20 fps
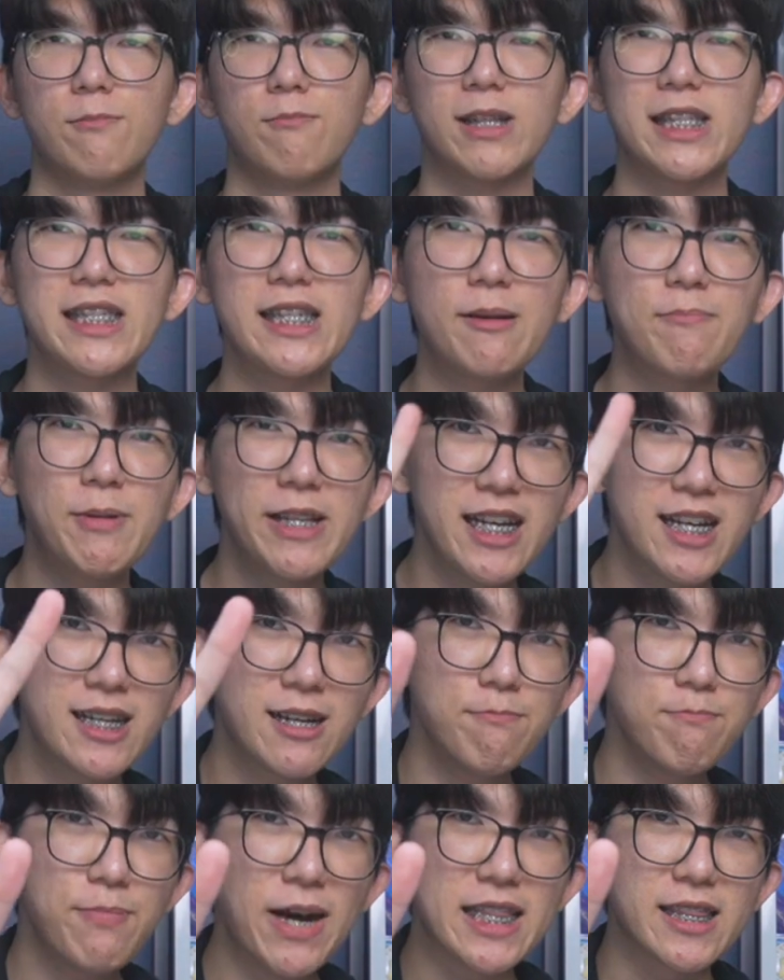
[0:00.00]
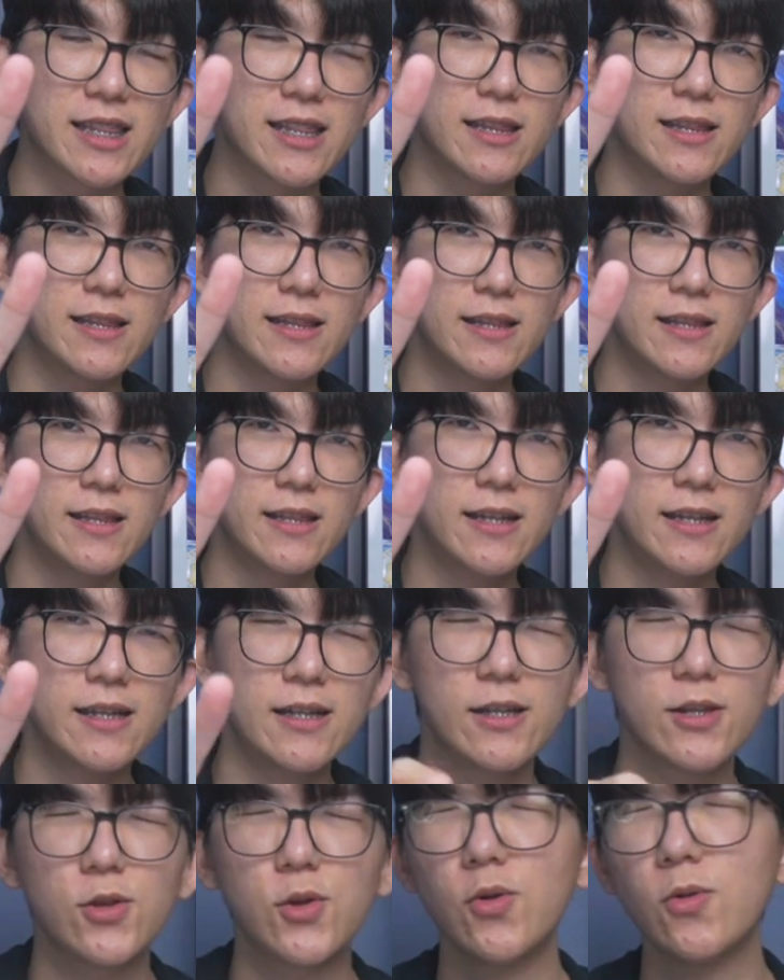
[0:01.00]
Persiapan yang keempat,
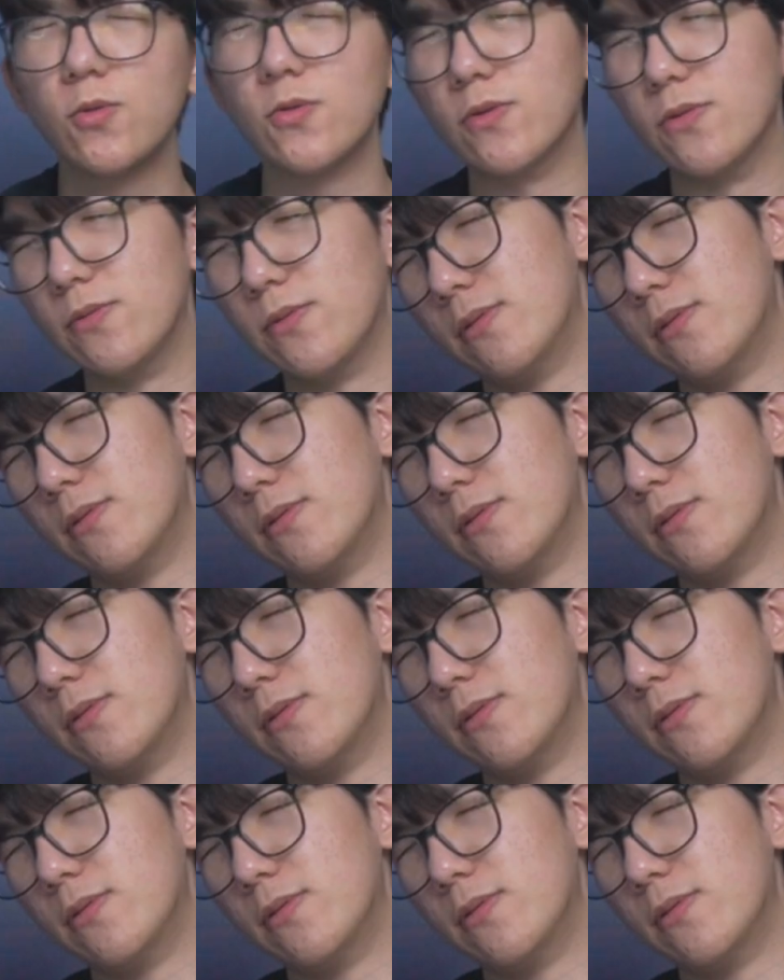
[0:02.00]
turu.